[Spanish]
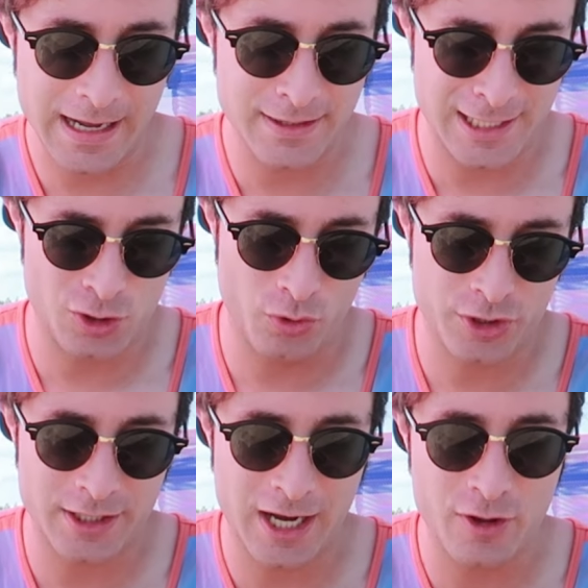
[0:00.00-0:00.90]
Aquí tenéis los
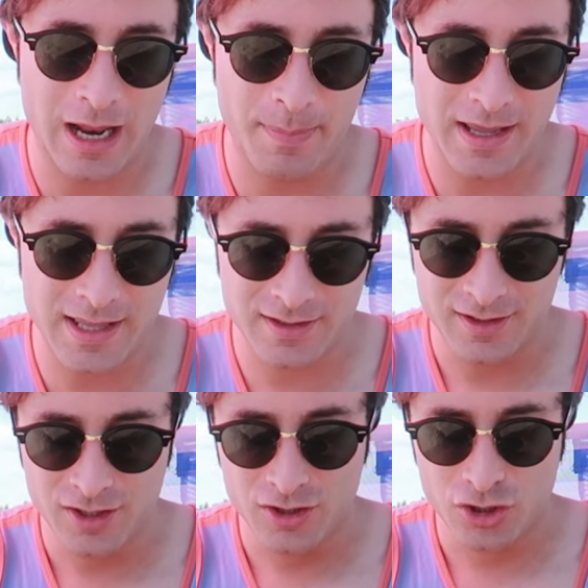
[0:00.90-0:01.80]
juegos que he traído en la playa,
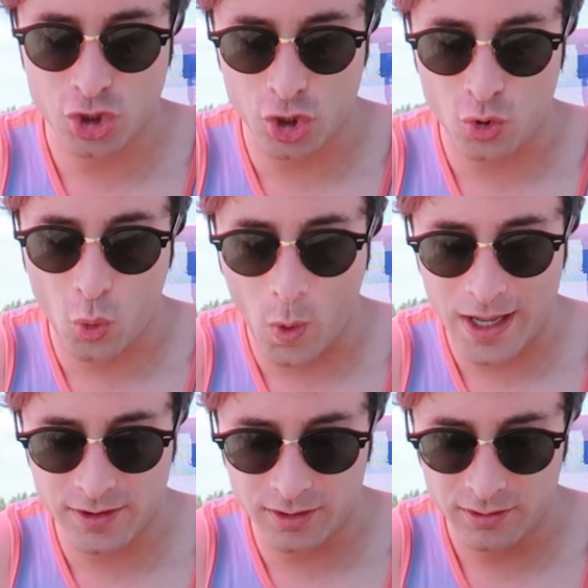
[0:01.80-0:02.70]
son
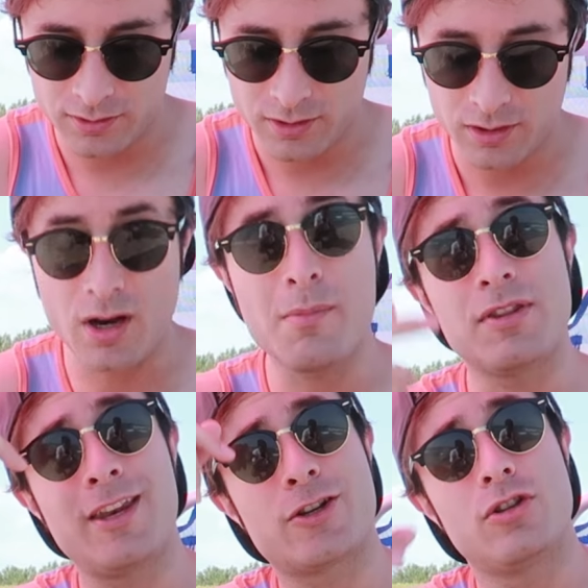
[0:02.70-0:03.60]
cuatro, no
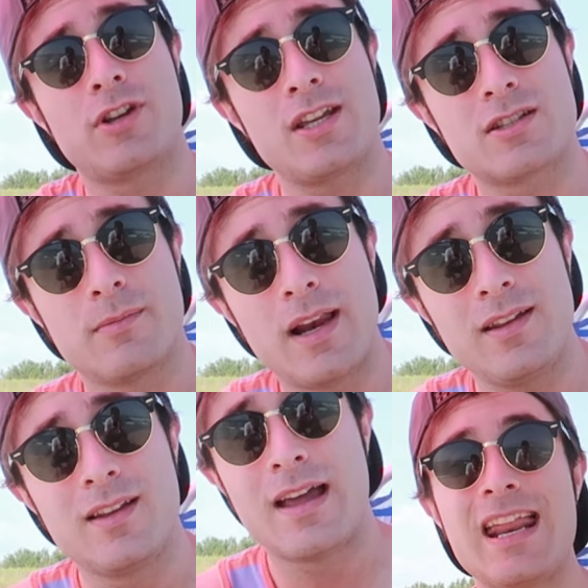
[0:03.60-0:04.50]
mentira, son tres,
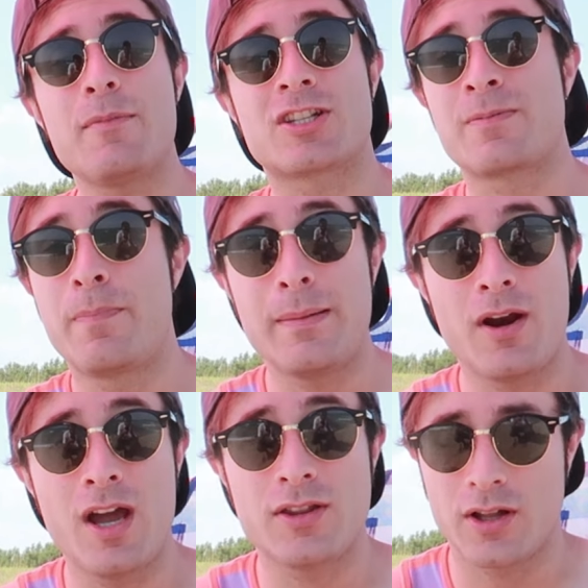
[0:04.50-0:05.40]
¿vale? Tenemos,
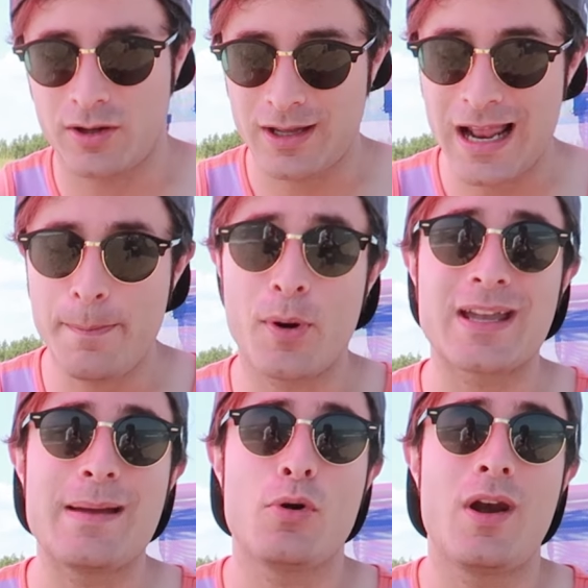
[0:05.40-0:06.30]
primero de todo, el
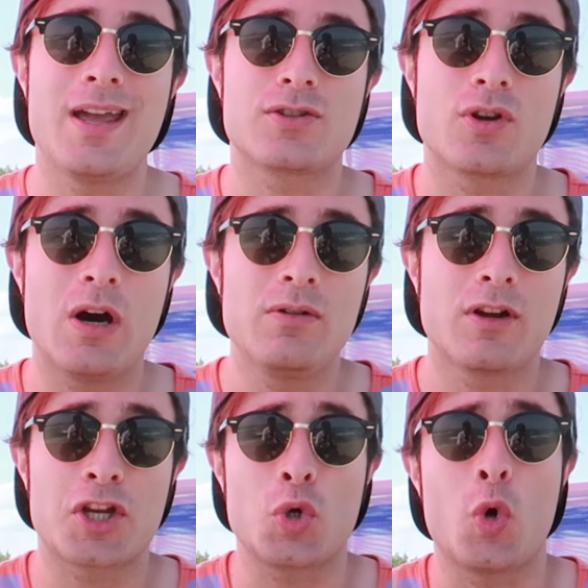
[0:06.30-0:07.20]
Pokémon Let's
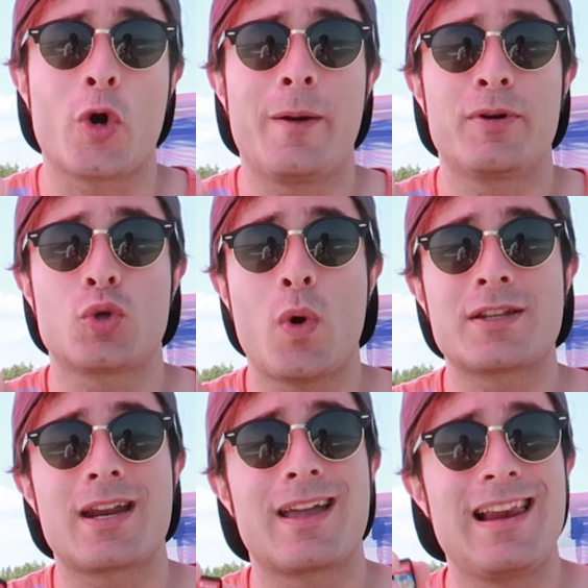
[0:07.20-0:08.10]
Go, que es un juego que puedes
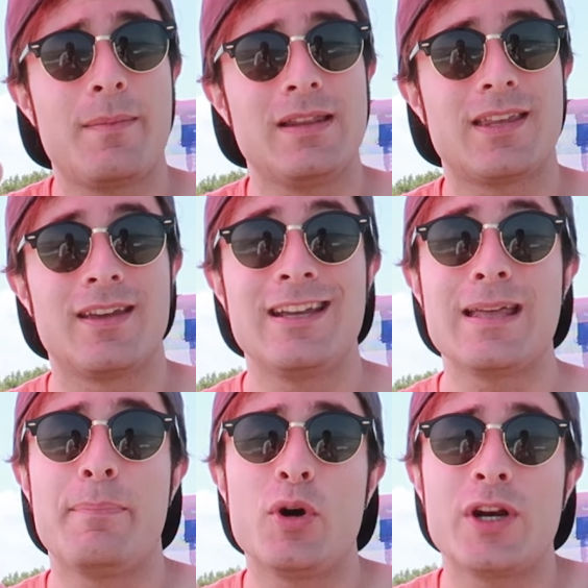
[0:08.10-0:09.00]
jugar tranquilamente y
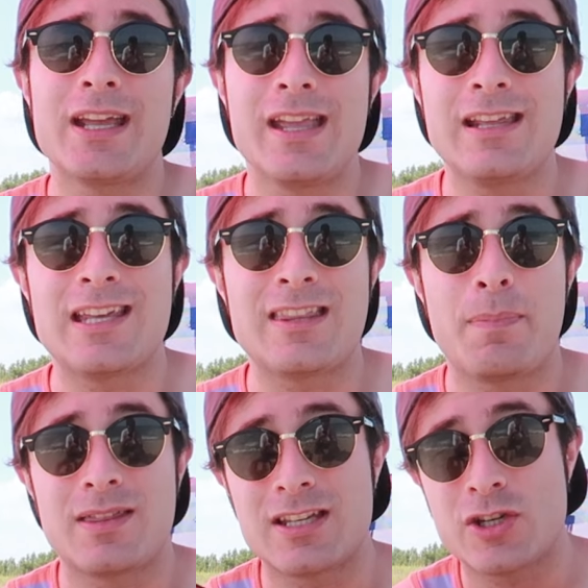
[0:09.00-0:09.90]
tampoco requiere
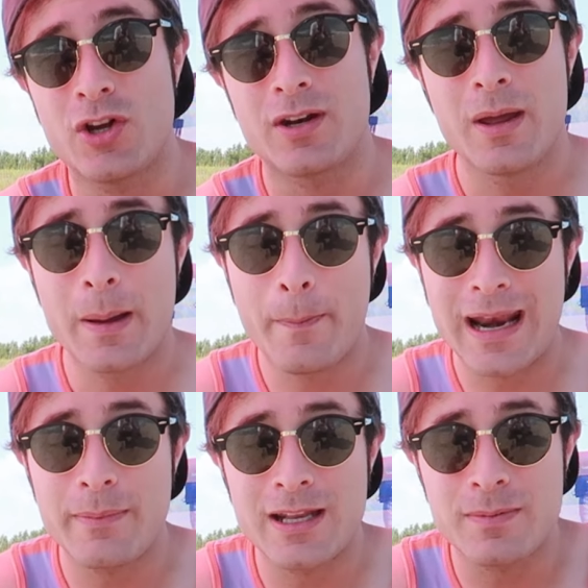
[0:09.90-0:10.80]
tanta precisión
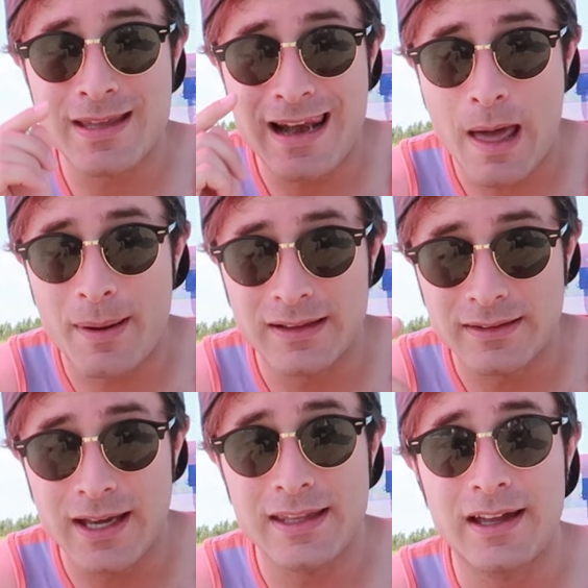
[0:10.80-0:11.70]
para ver bien la
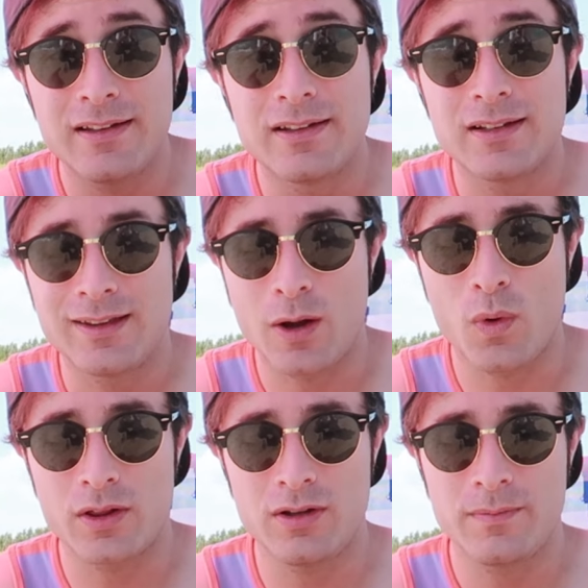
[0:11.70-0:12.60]
pantalla, ¿de
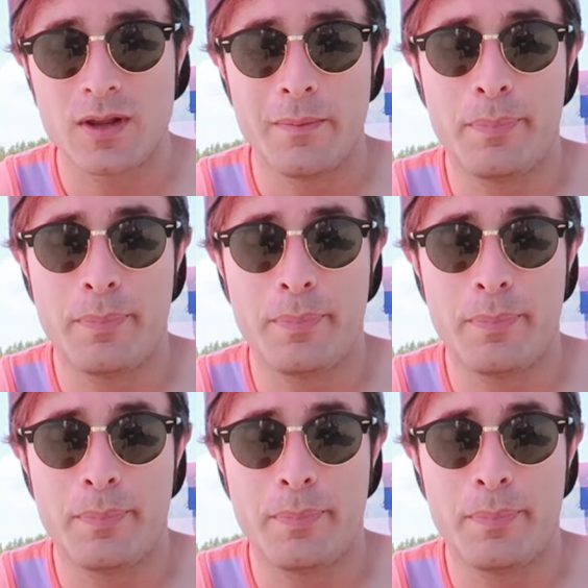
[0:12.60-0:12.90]
acuerdo?